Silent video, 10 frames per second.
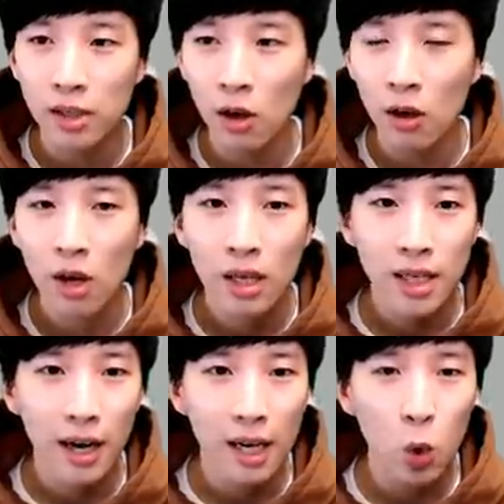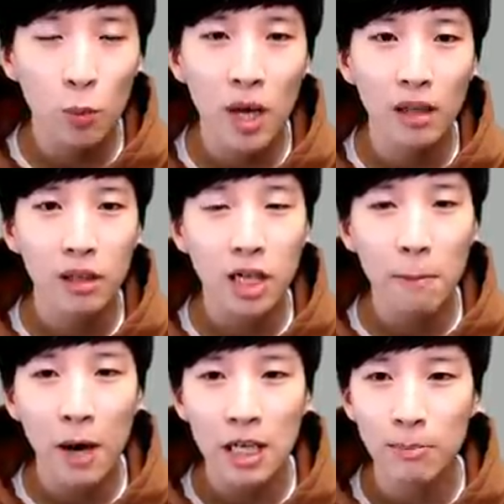위해서 제가 소비한 이
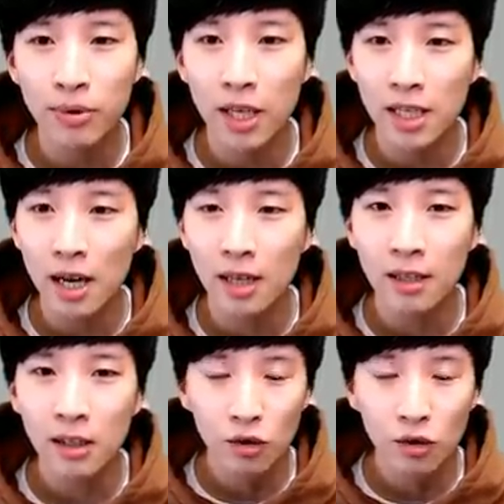7, 80분의 시간은